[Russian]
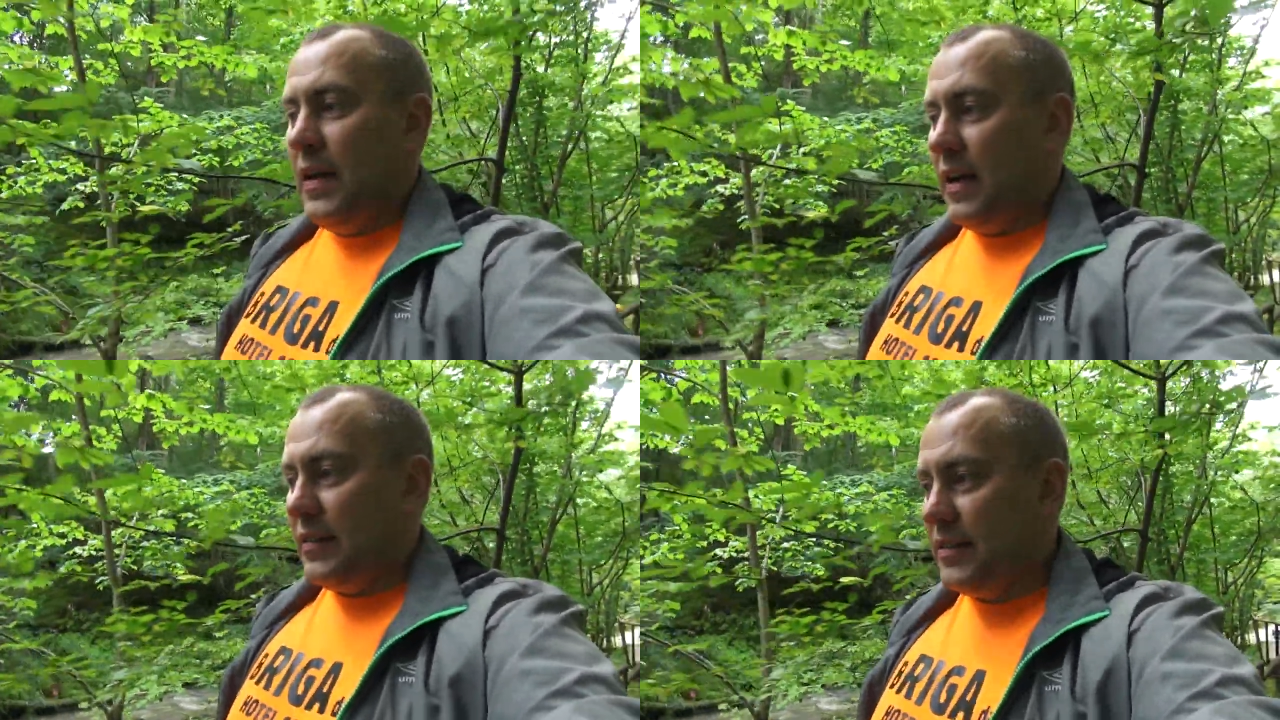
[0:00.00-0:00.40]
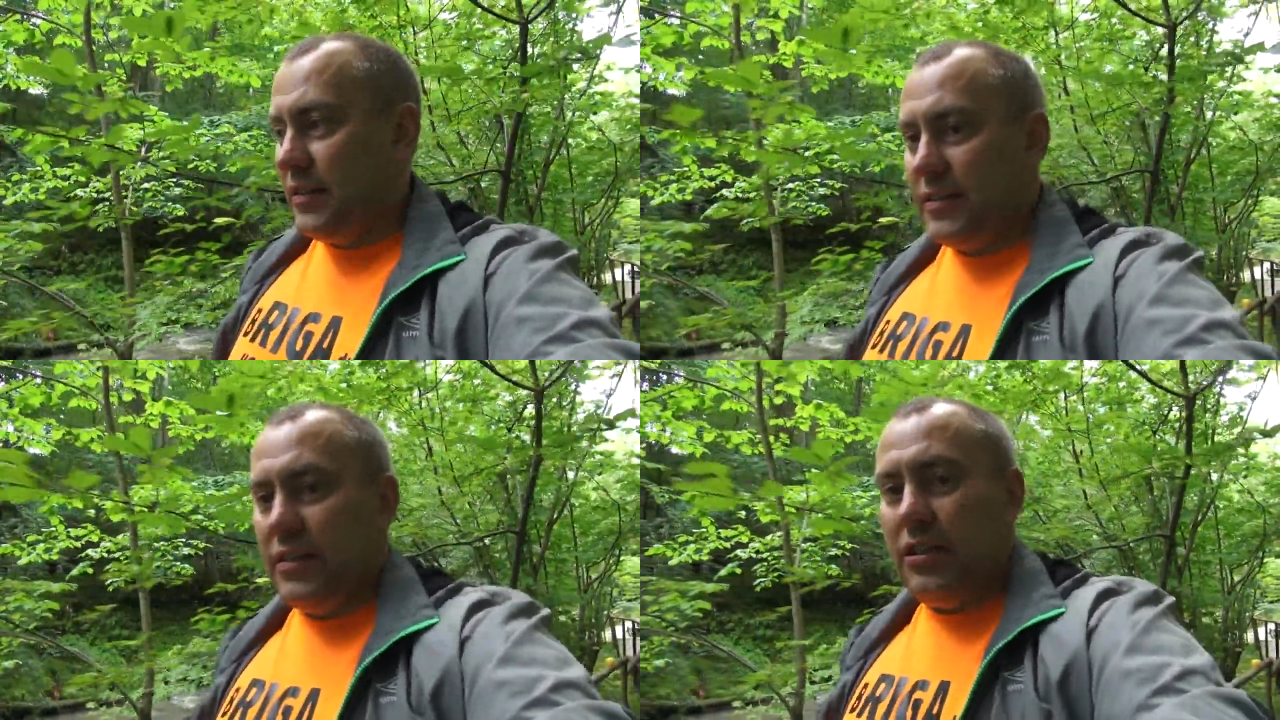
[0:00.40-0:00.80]

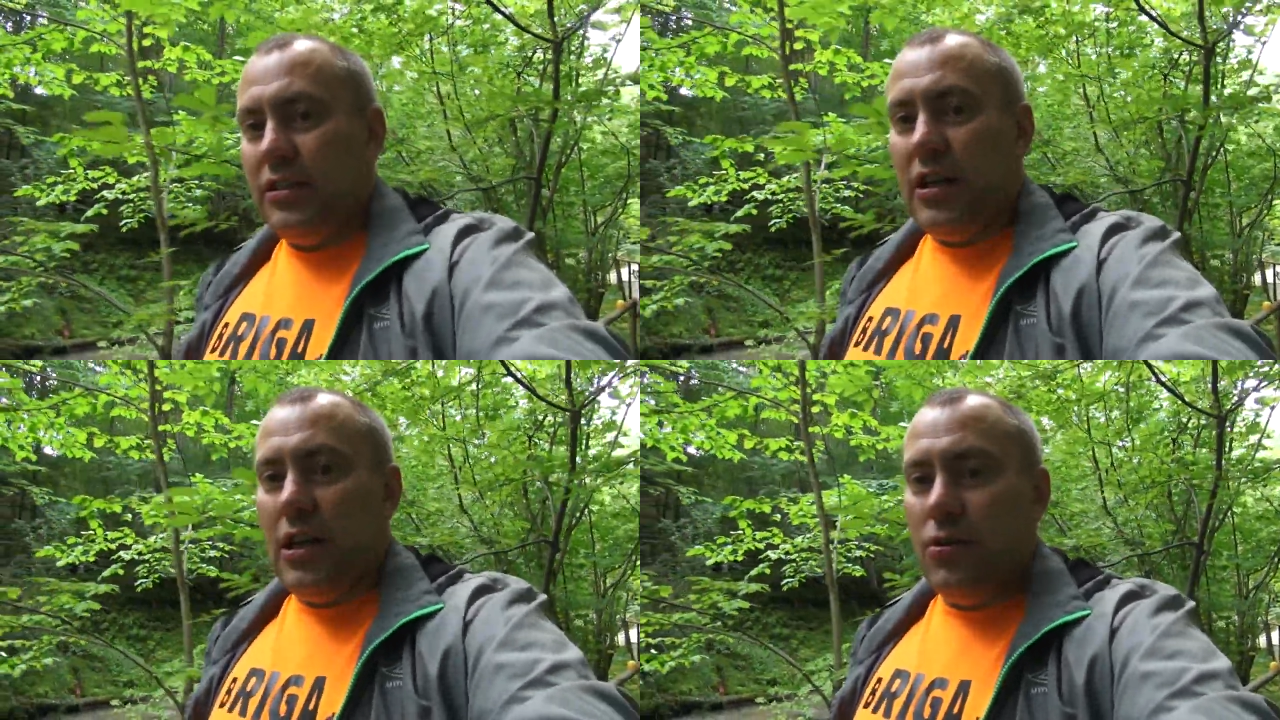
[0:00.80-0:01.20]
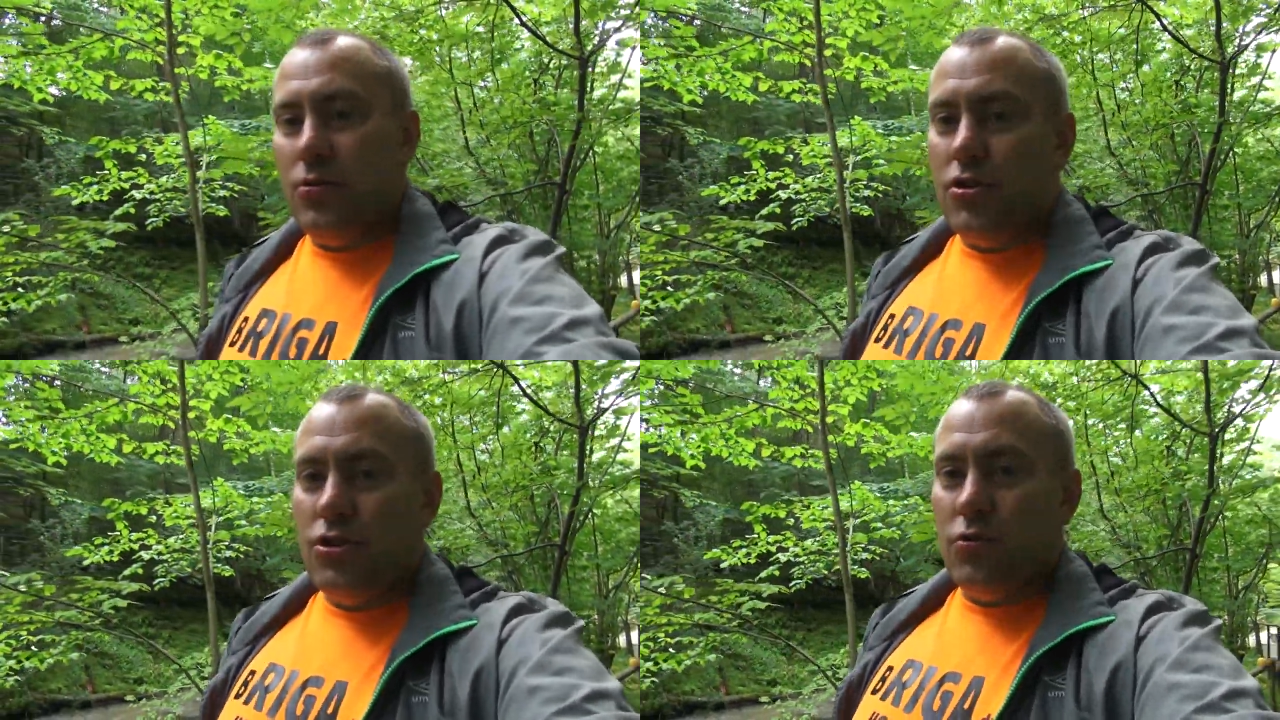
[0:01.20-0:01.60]
акцент на
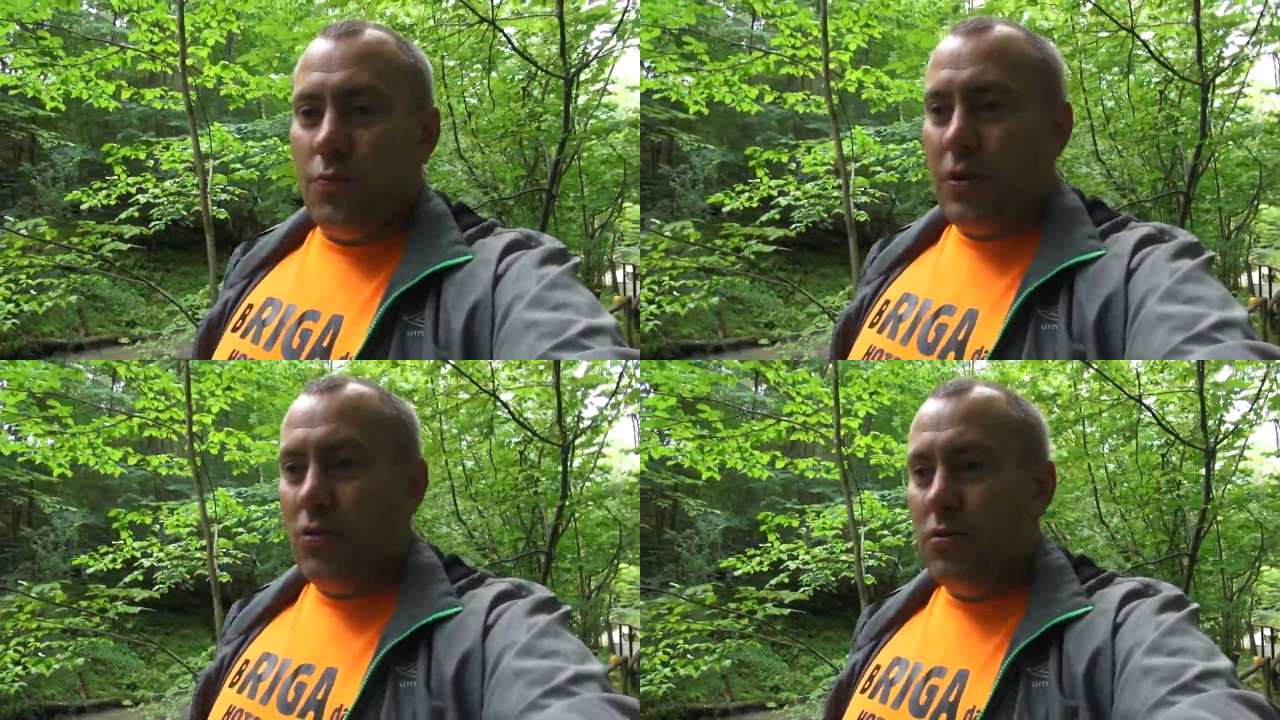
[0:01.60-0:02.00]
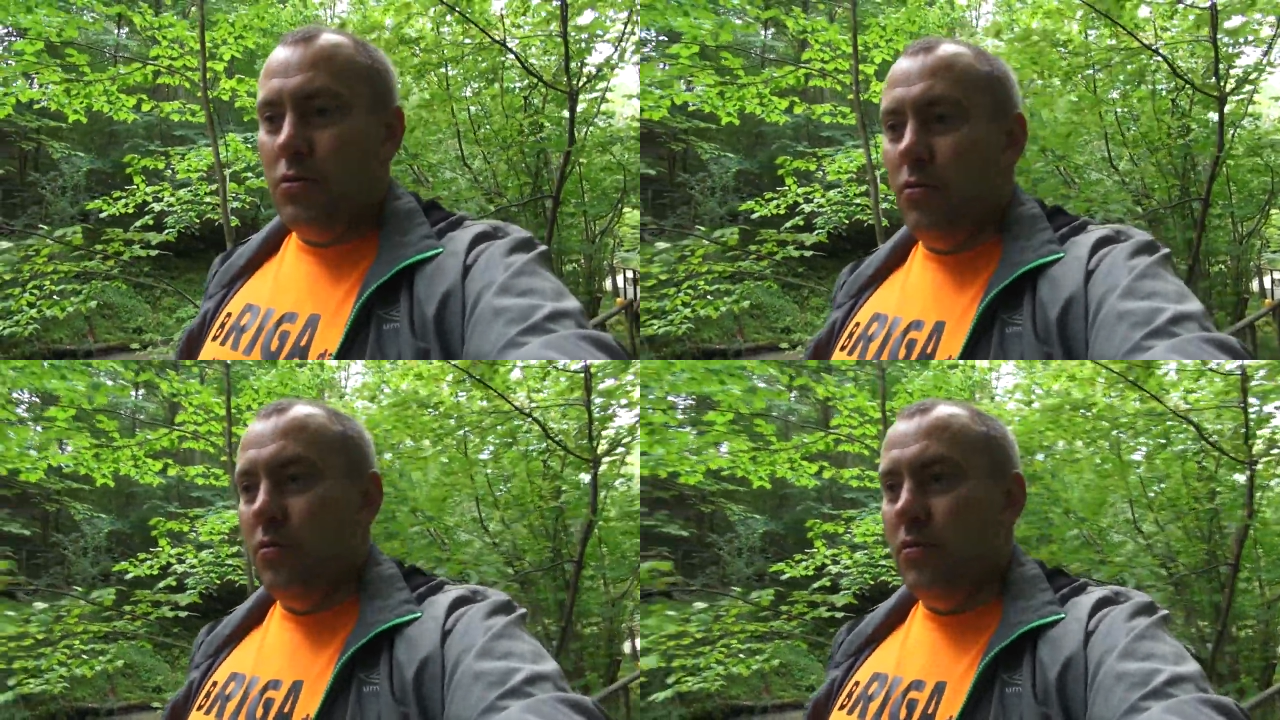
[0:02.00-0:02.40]
идеальную чистую природу.